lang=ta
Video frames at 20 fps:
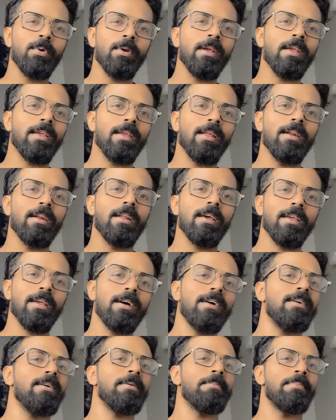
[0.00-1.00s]
ஒன்று
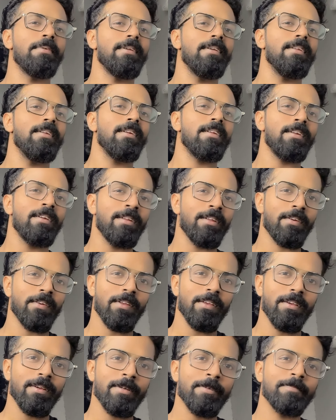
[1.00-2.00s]
இல்லையா அப்படின்ற
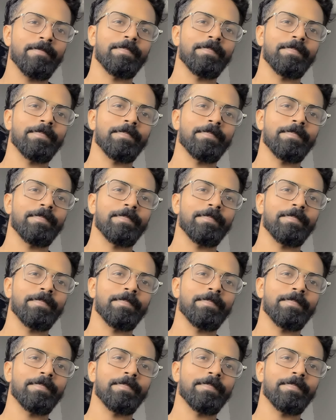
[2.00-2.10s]
நிறைய